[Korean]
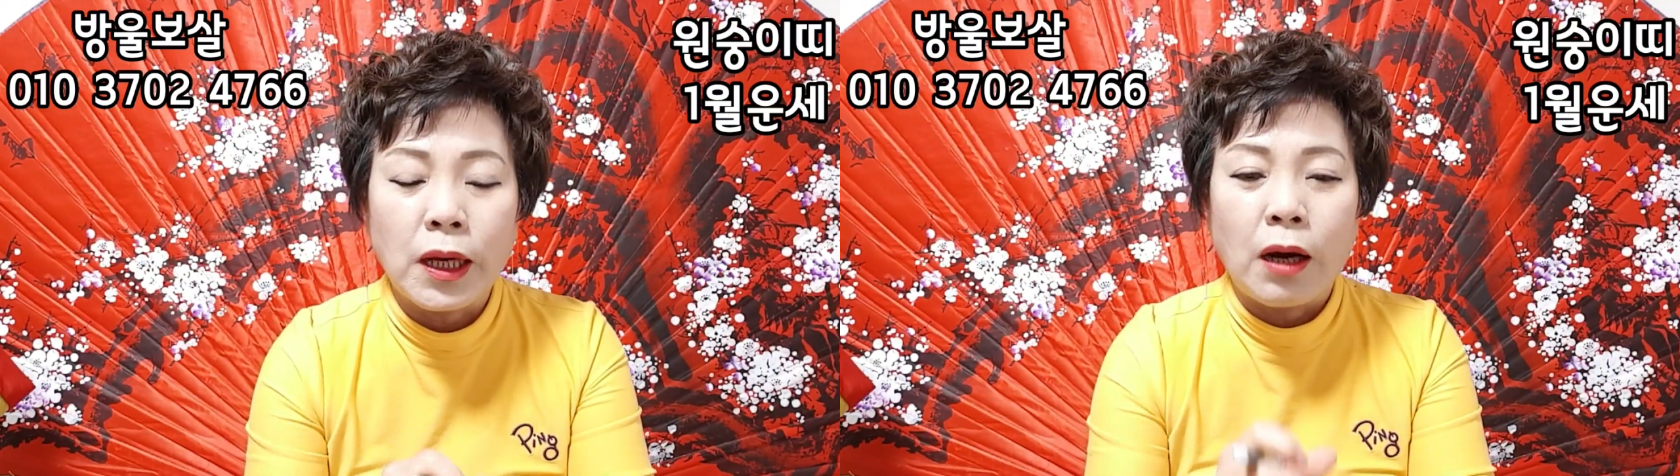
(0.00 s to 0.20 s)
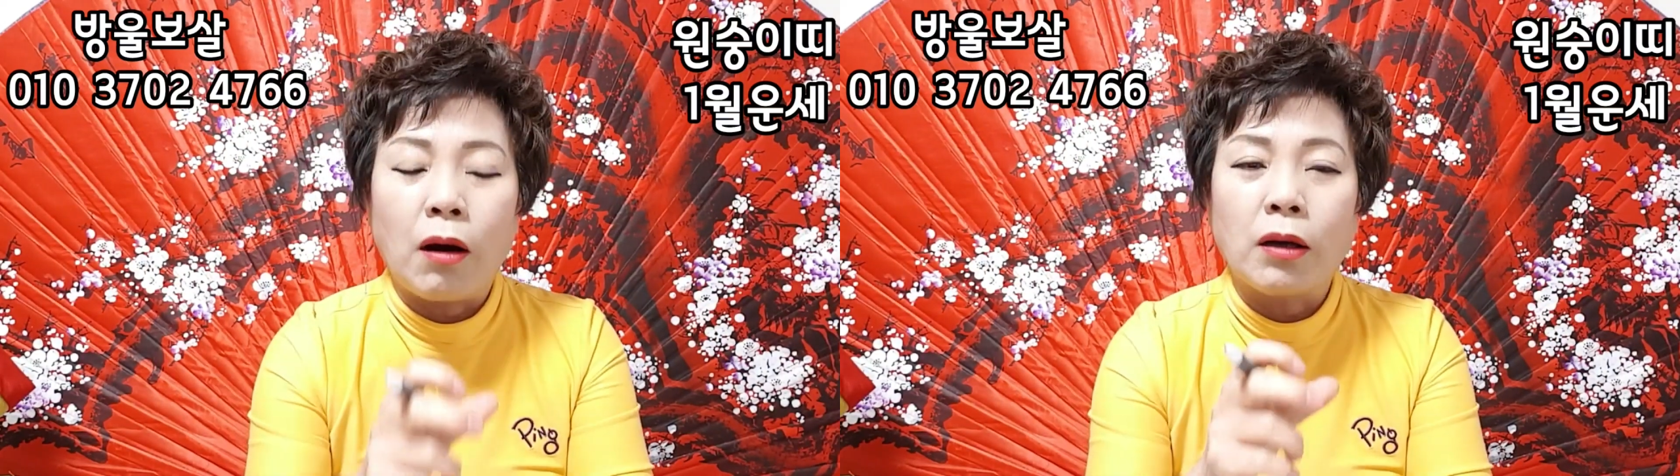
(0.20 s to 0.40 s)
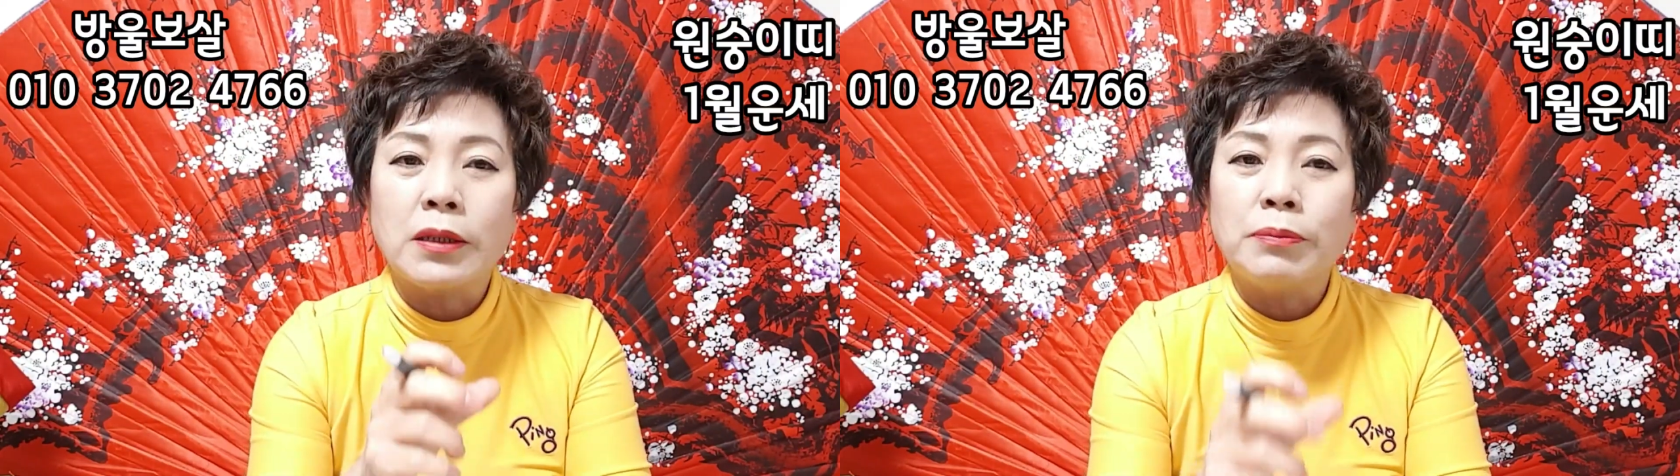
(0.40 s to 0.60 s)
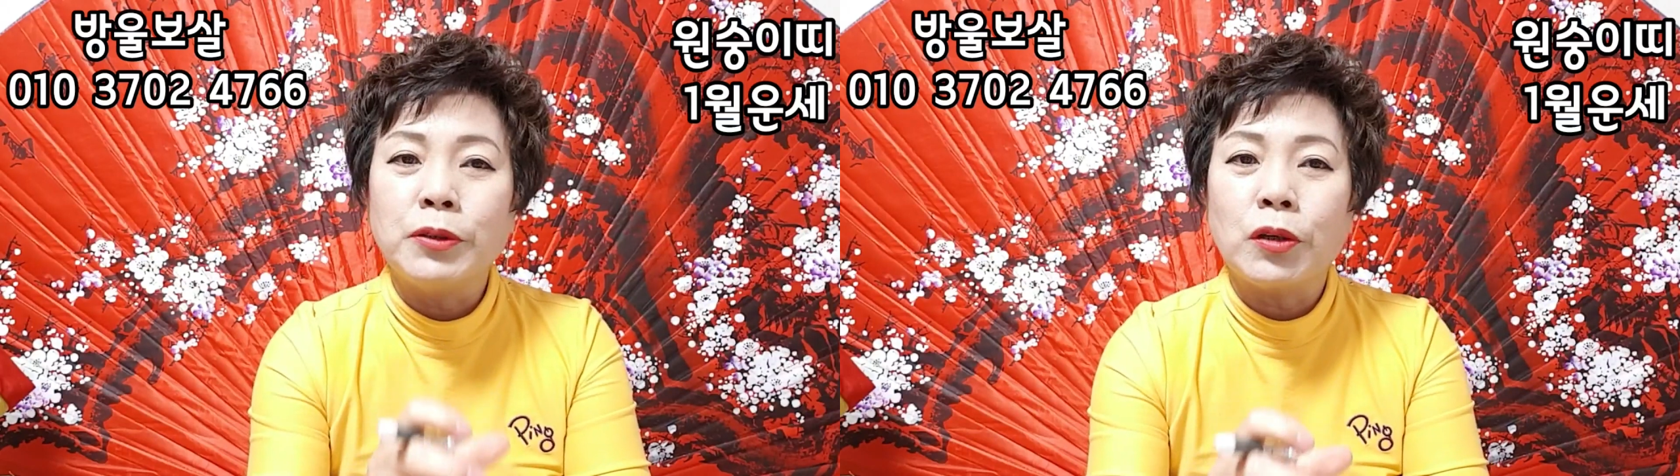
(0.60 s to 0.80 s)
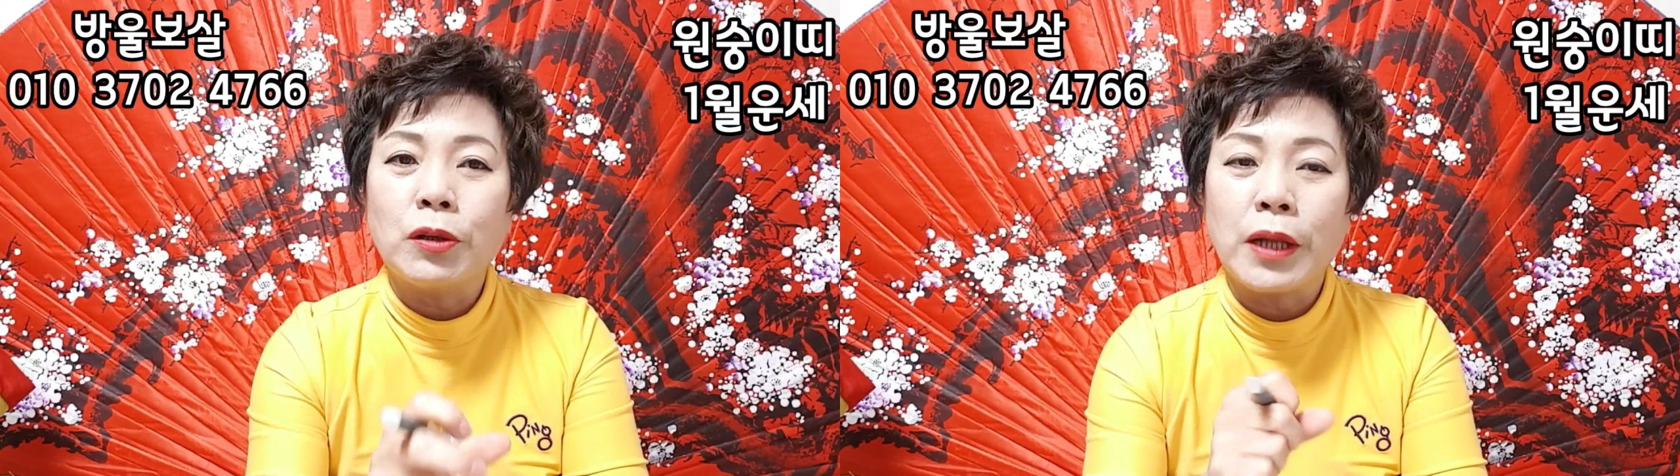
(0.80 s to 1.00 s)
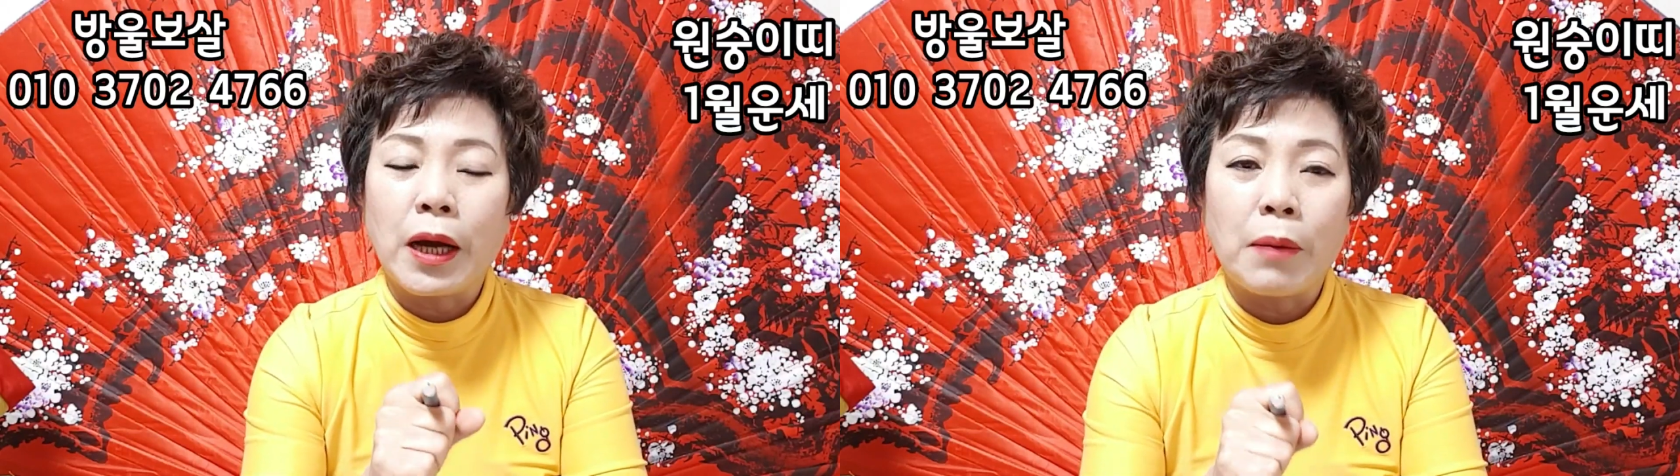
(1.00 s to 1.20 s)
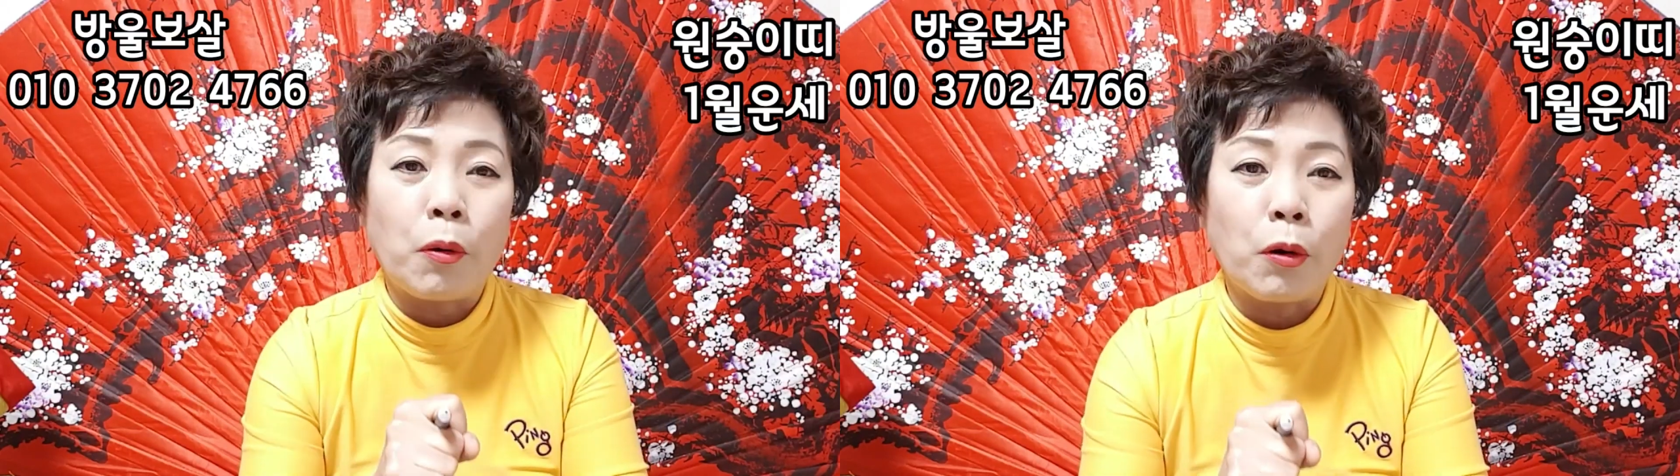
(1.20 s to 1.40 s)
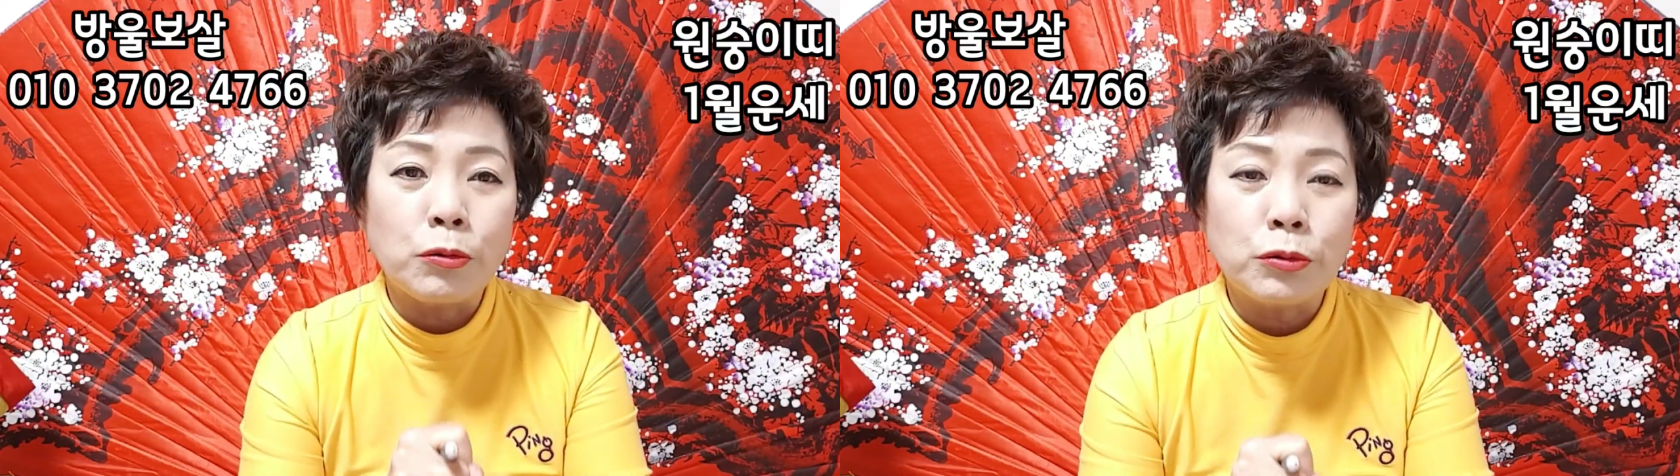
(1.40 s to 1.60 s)
어, 금전을 내가
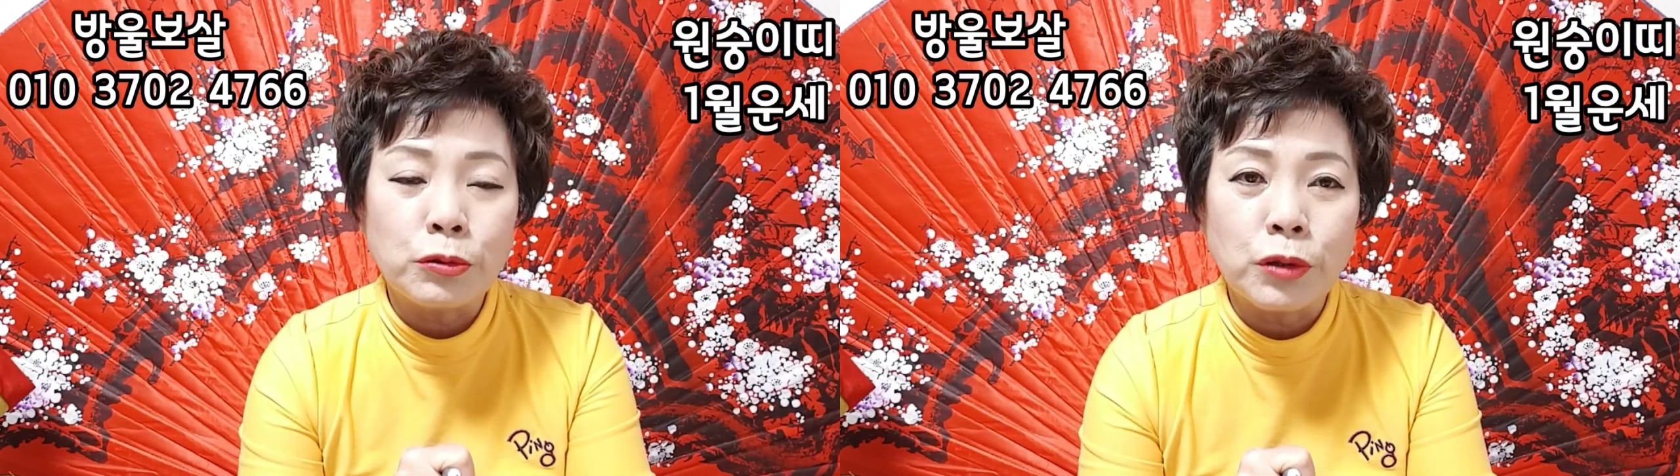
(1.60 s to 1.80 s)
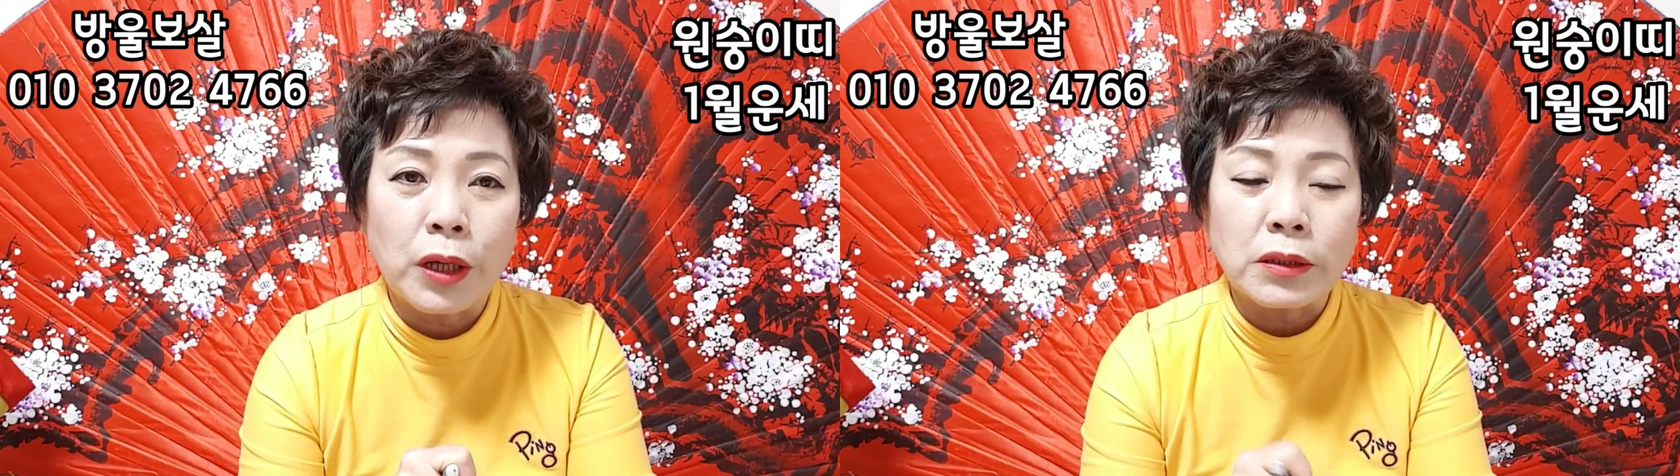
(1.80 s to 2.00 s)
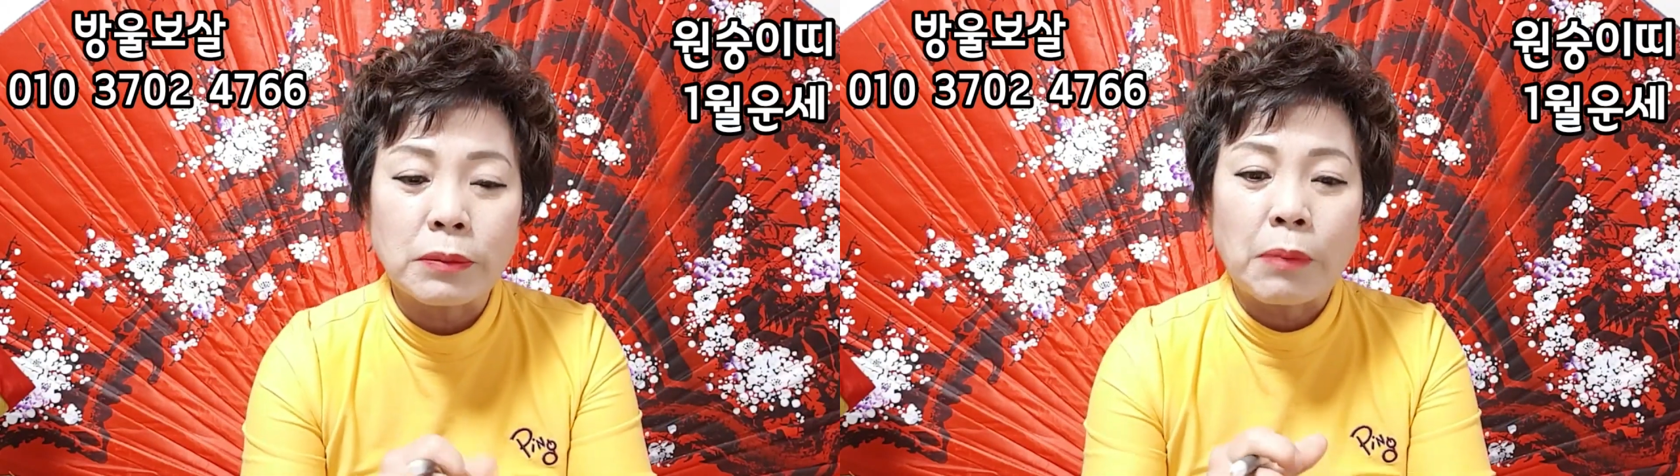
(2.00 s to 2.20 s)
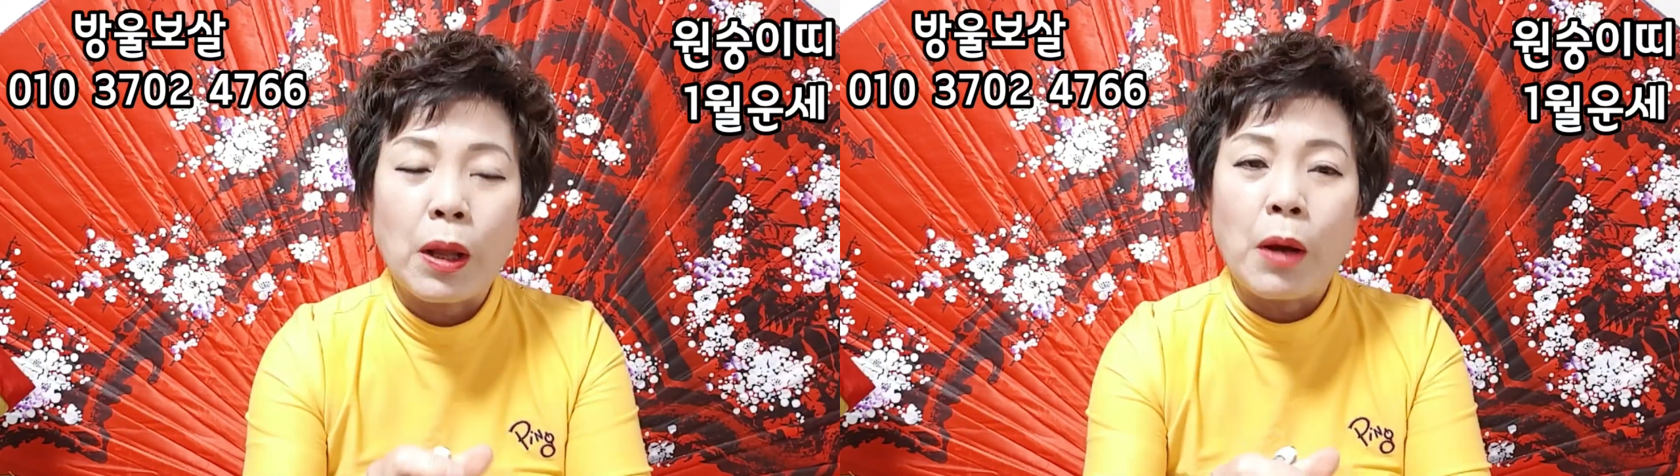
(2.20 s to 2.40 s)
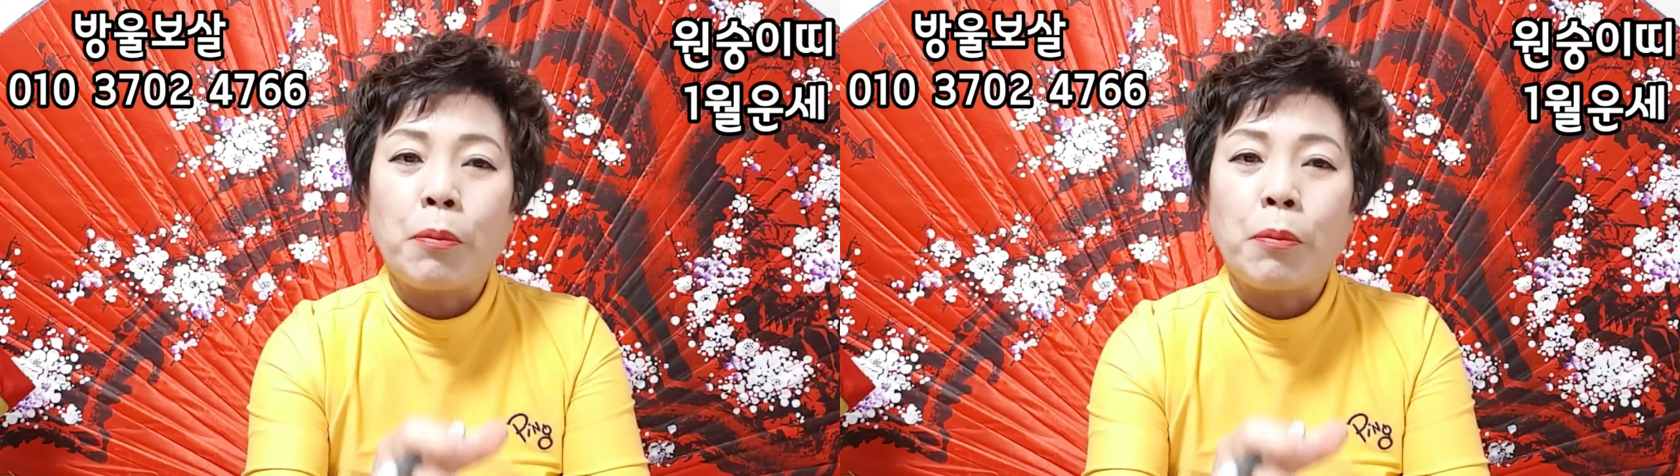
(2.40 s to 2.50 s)
벌고도 가지만